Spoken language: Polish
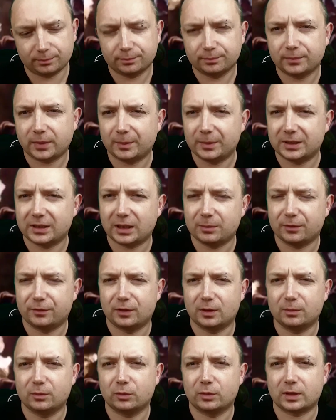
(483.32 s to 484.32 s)
Pamiętajmy,
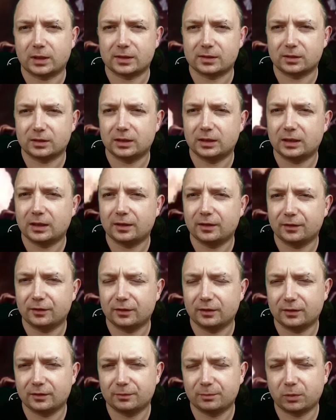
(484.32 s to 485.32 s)
film był kręcony y,
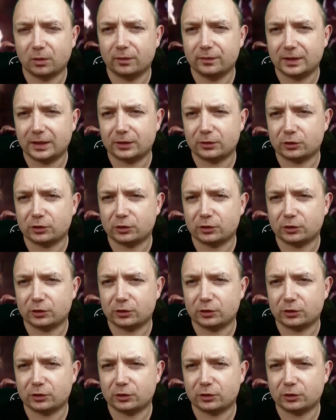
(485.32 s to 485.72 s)
w połowie lat